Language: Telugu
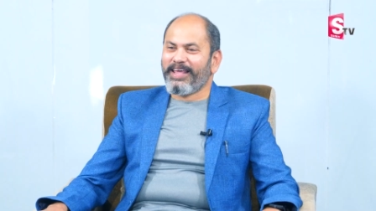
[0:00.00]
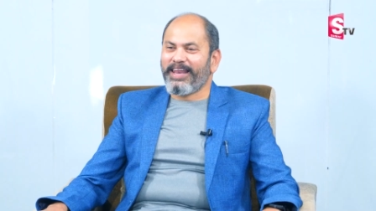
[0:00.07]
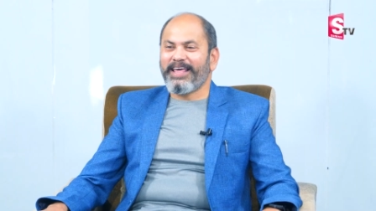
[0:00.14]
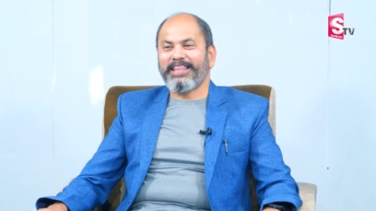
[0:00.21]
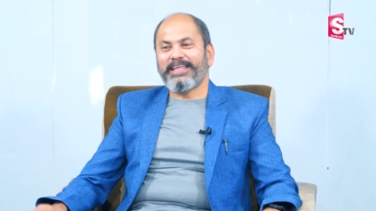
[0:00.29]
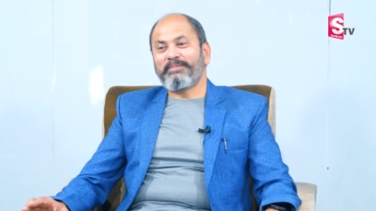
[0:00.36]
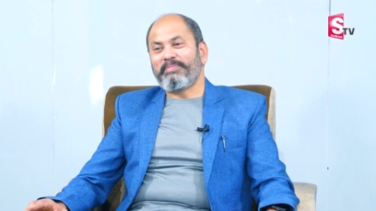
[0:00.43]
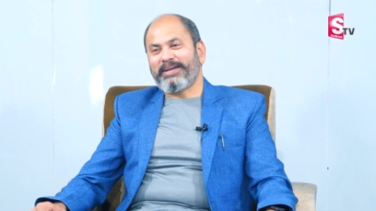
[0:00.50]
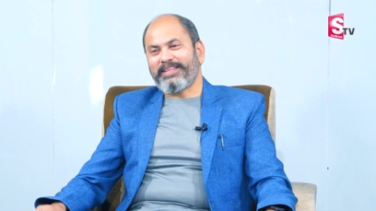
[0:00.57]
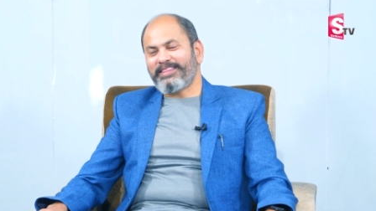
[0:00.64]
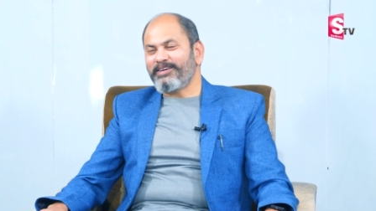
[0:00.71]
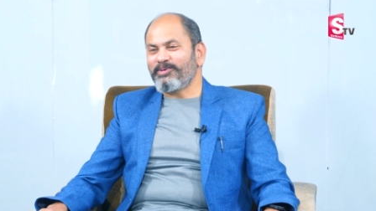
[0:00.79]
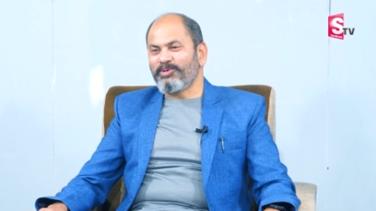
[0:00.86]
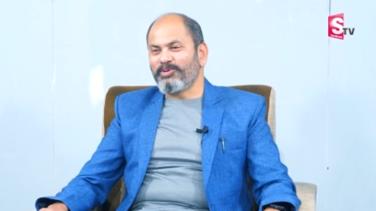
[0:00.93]
లేదా
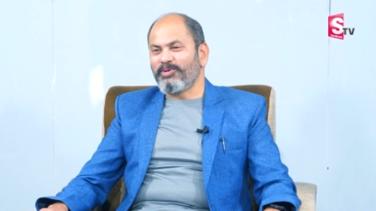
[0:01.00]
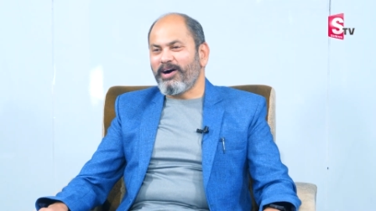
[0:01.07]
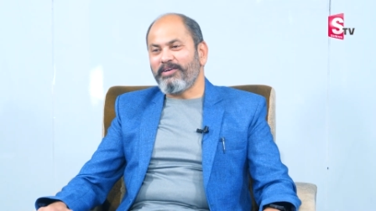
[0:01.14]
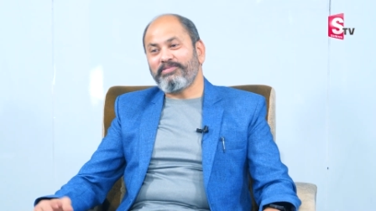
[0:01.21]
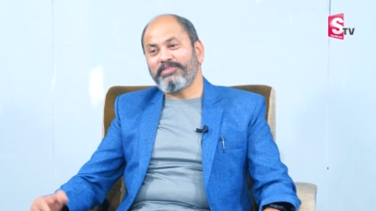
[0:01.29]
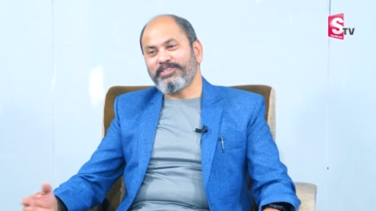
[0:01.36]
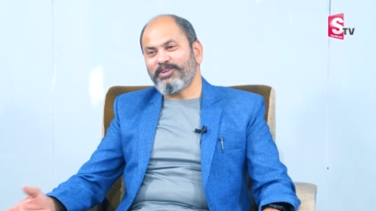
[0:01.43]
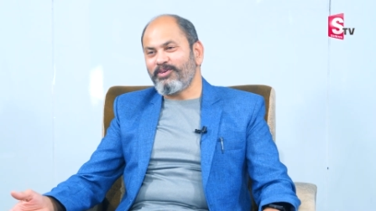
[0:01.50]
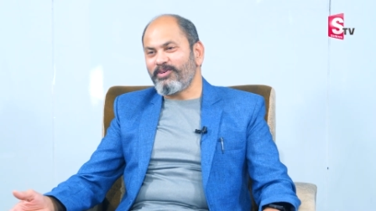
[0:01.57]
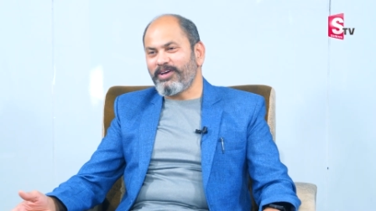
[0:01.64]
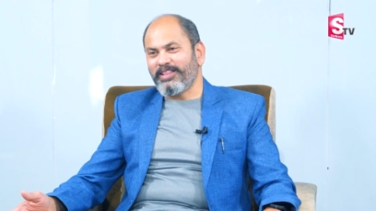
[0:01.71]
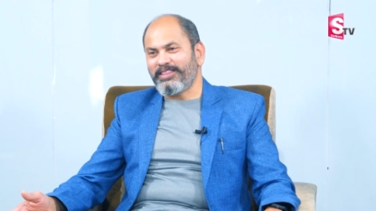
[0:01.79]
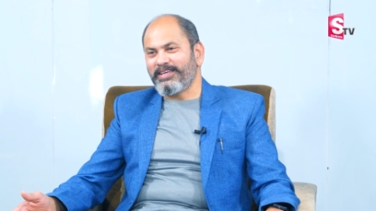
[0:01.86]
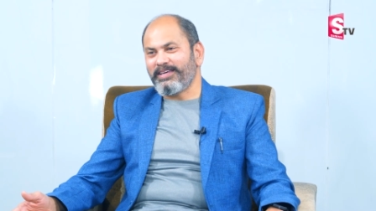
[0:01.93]
భర్తకు ఆఫీస్లోకి
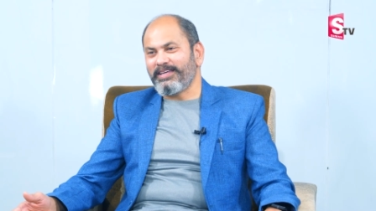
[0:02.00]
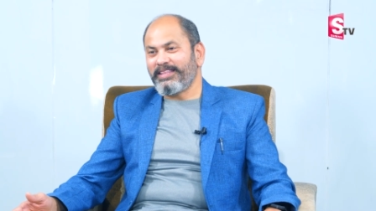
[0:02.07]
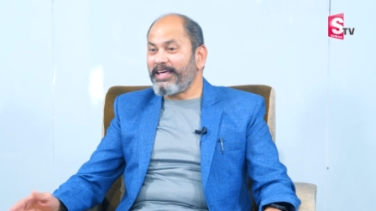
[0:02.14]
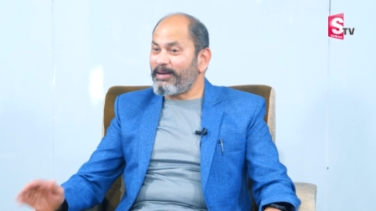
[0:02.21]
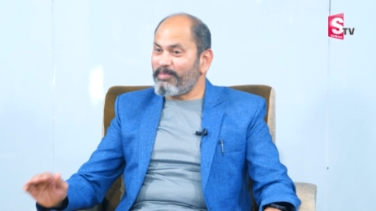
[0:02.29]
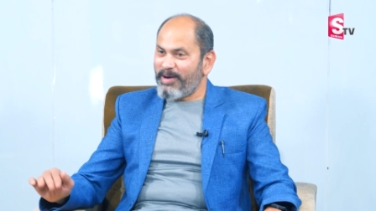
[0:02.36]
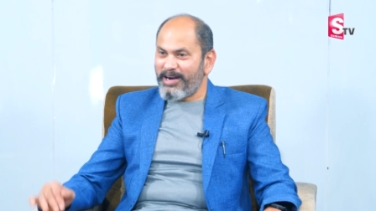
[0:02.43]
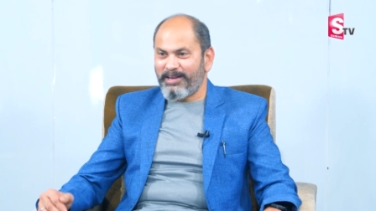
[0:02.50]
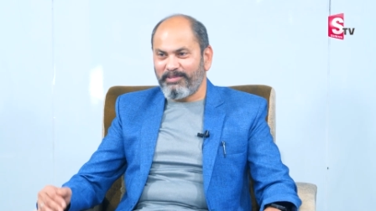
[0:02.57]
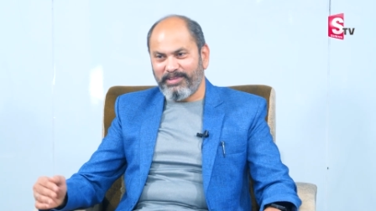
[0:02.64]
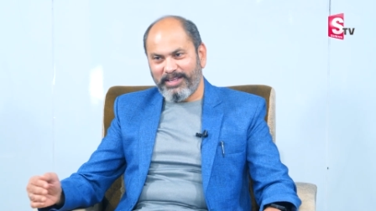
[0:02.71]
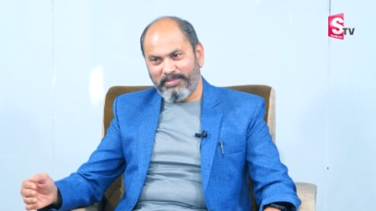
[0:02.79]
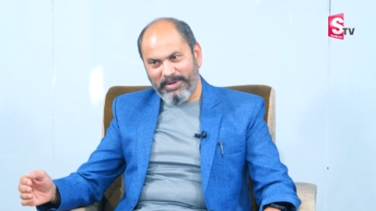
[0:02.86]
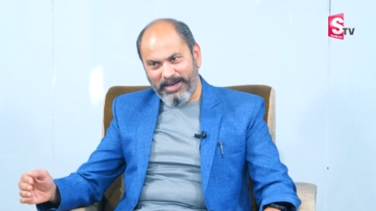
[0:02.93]
వెళ్తే తన మాట
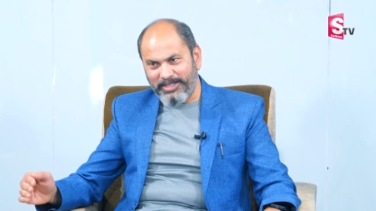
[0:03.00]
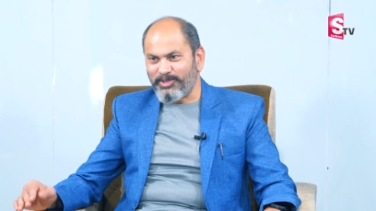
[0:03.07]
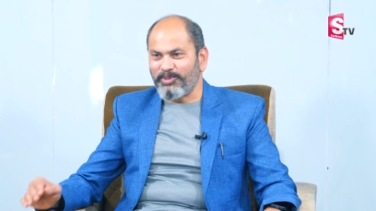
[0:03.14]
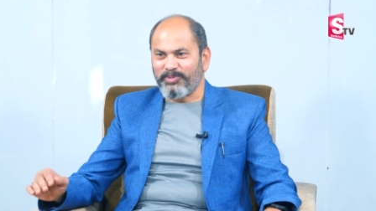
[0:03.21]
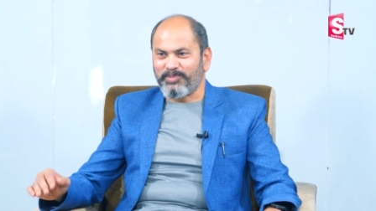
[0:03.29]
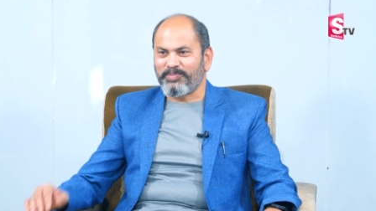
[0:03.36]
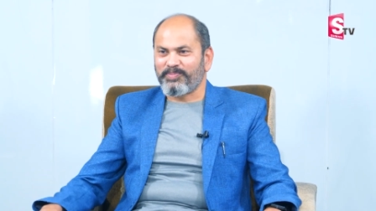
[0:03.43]
వినే బాసు